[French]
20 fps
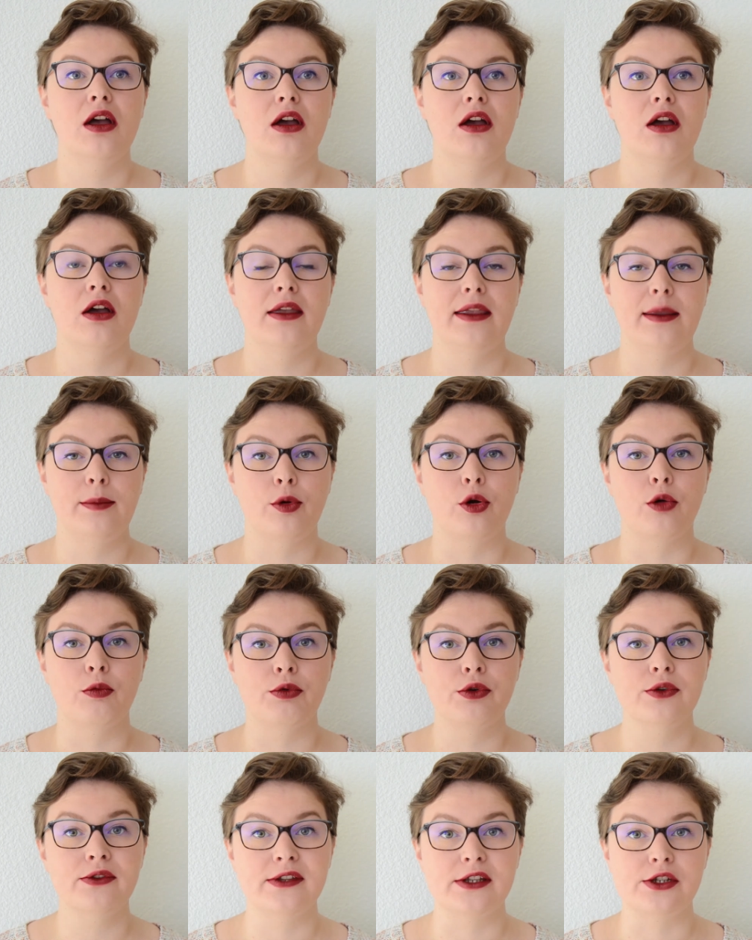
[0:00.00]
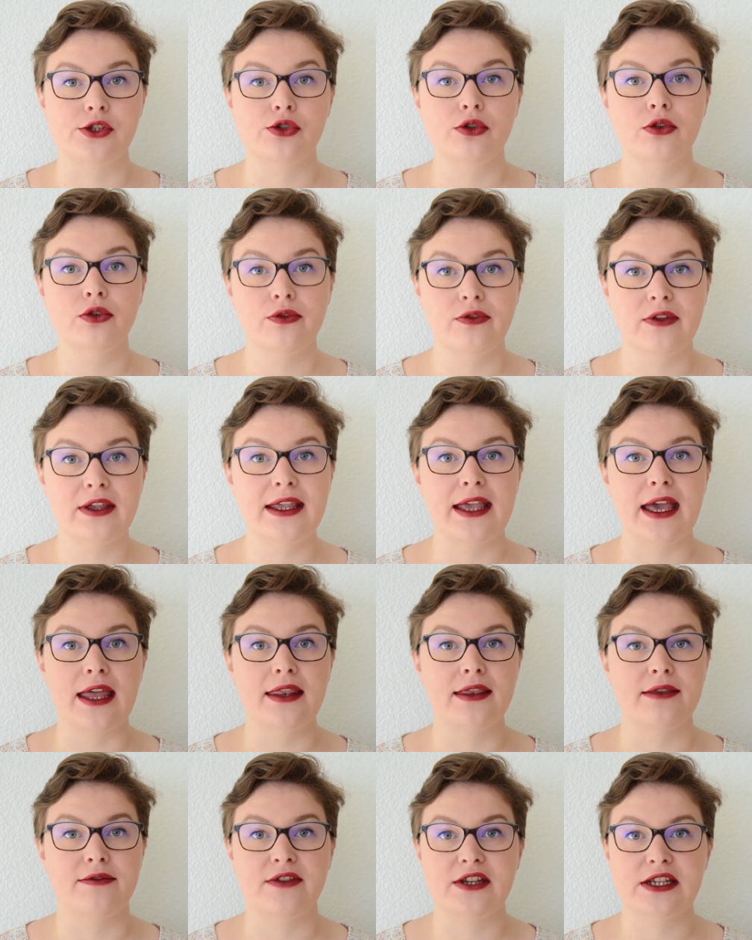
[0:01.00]
euh, ils proposent des choses
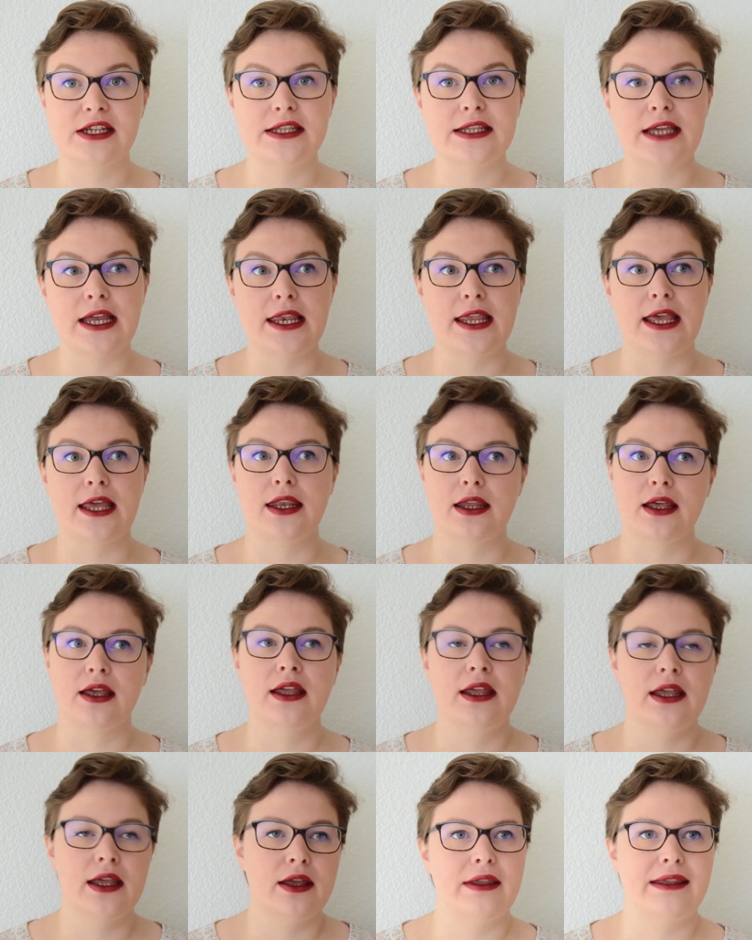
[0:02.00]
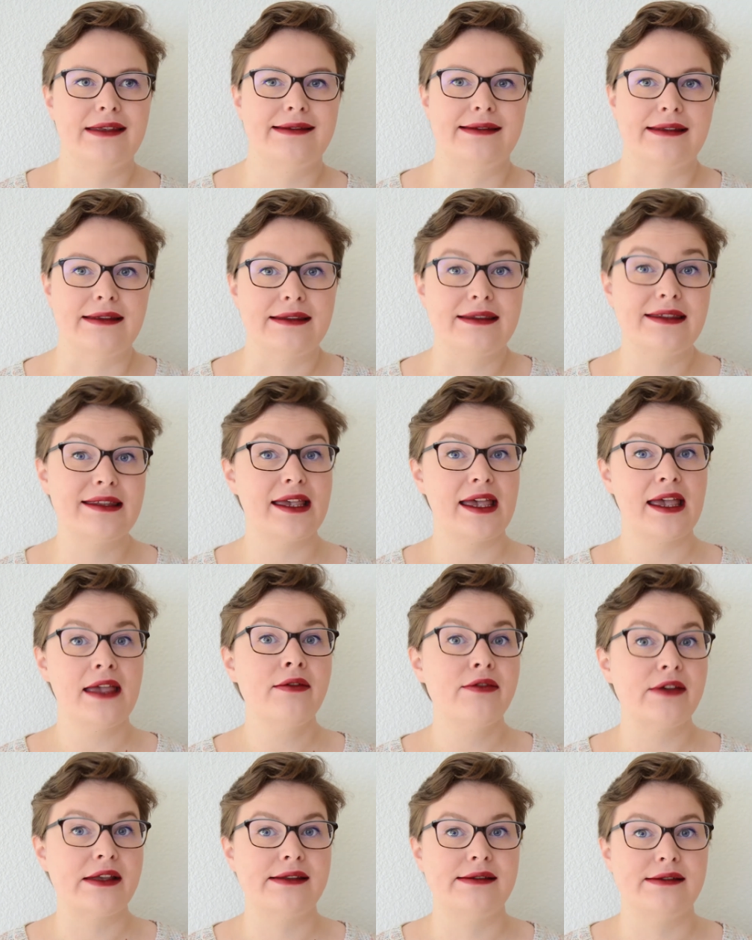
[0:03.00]
véganes, végétaliennes. C'est
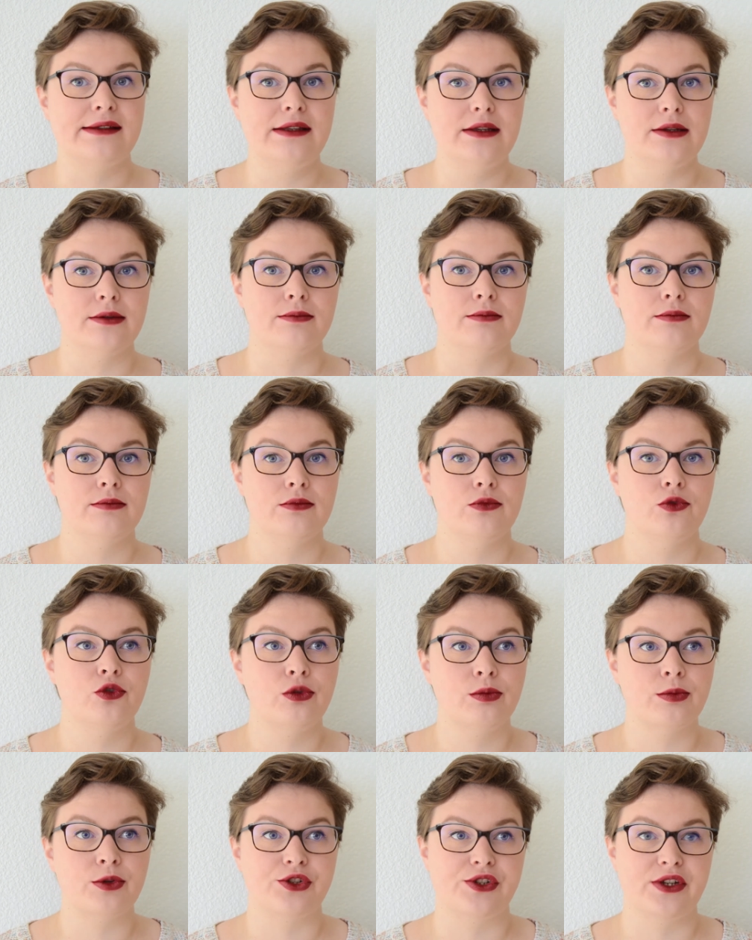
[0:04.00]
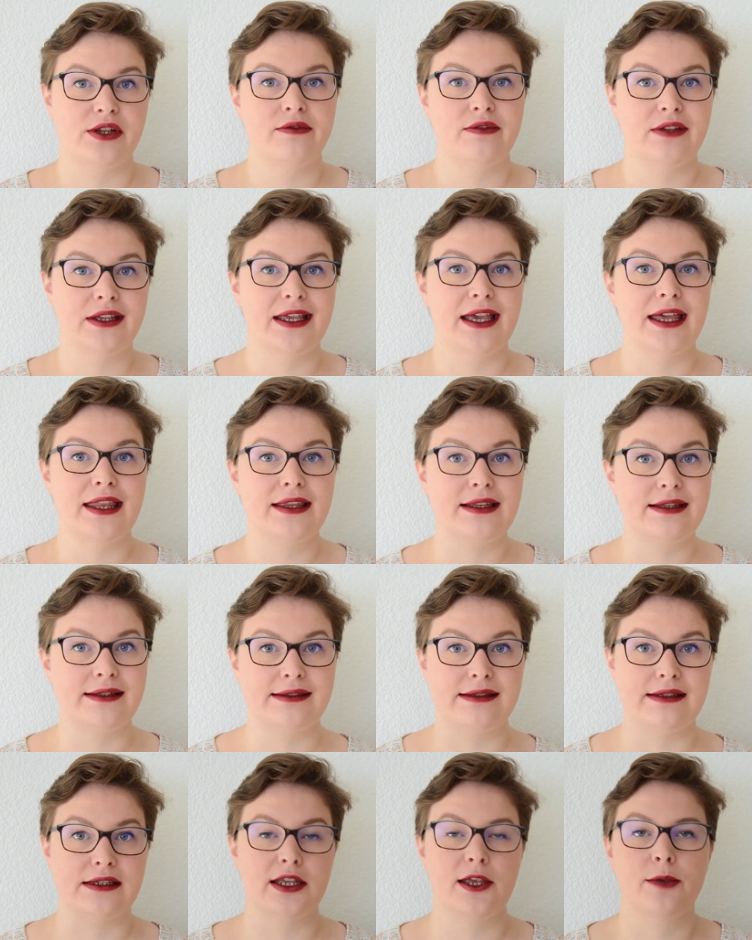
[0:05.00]
très facile de manger vegan
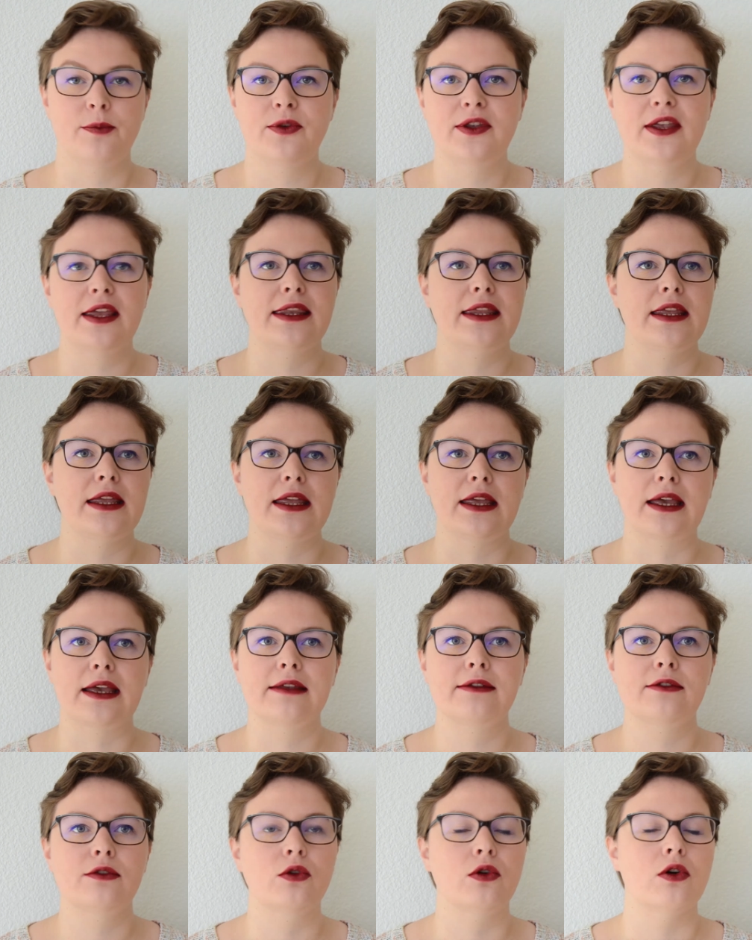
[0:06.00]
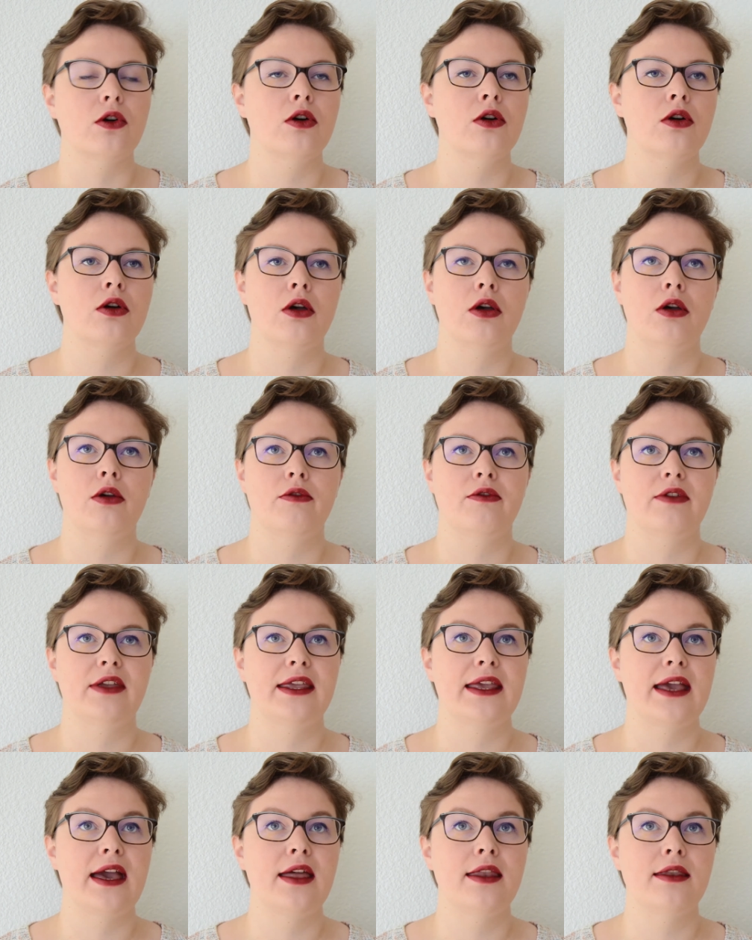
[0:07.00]
ici. Et puis il y a des restaurants euh,
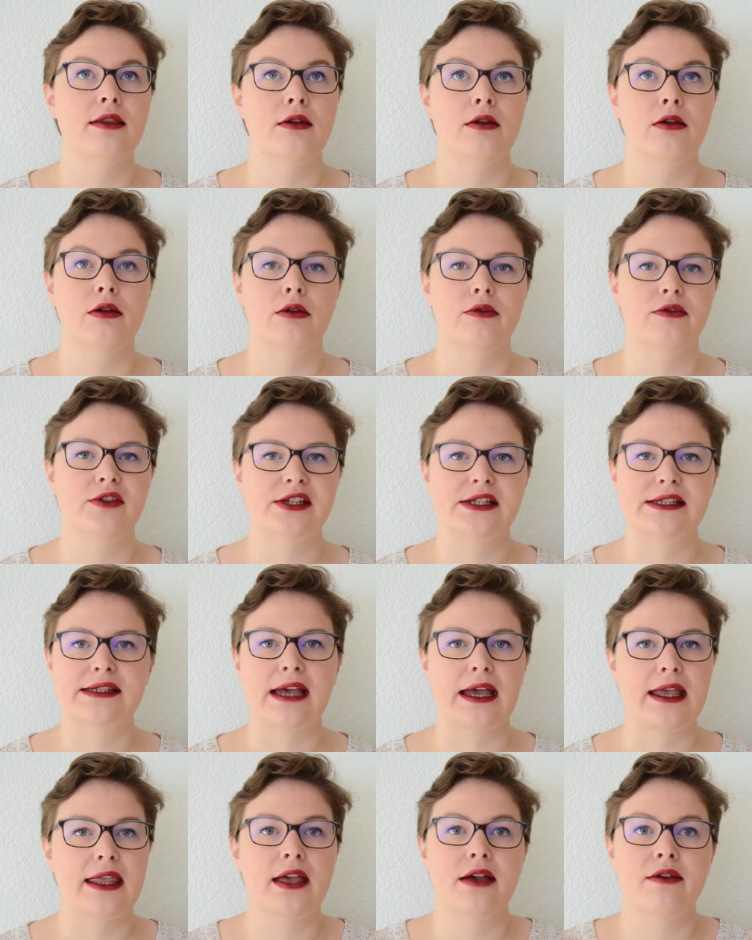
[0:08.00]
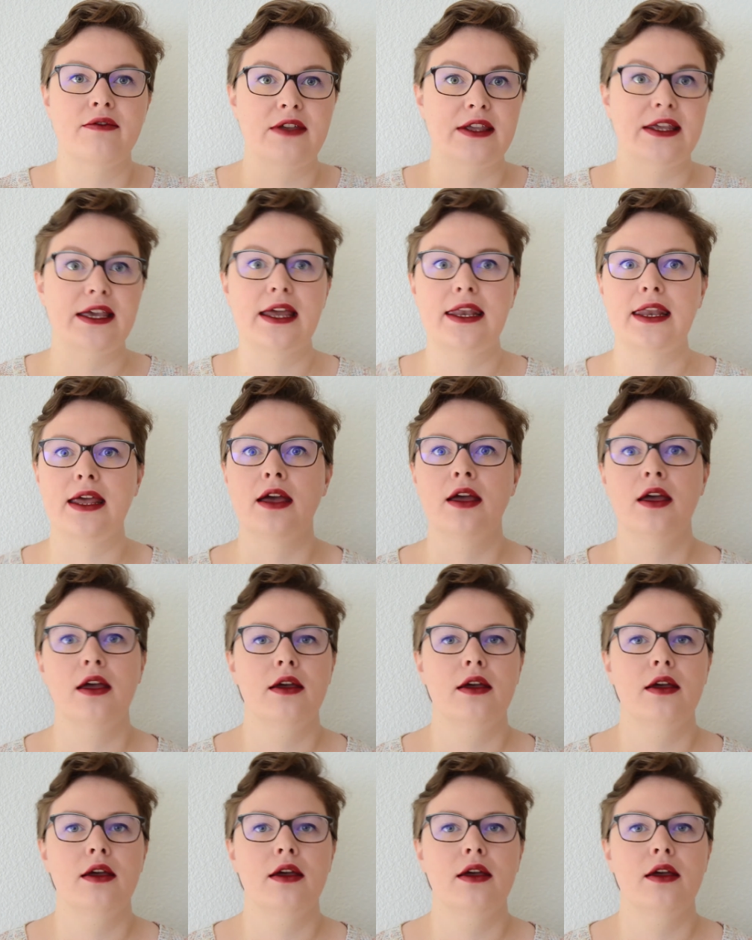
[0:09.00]
véganes, végétariens, véganes,